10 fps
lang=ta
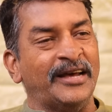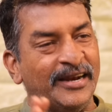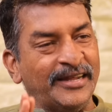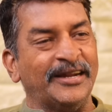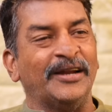
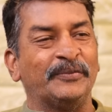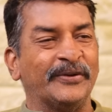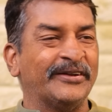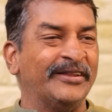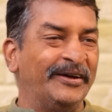நாலே நாலு
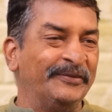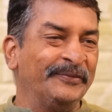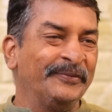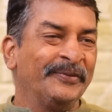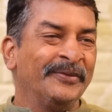பேர் தான்
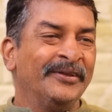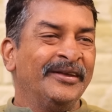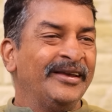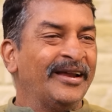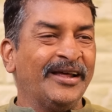
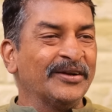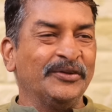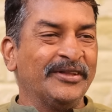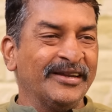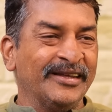
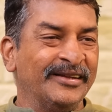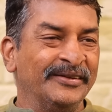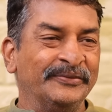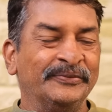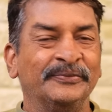எல்லாருக்கும் தெரியாது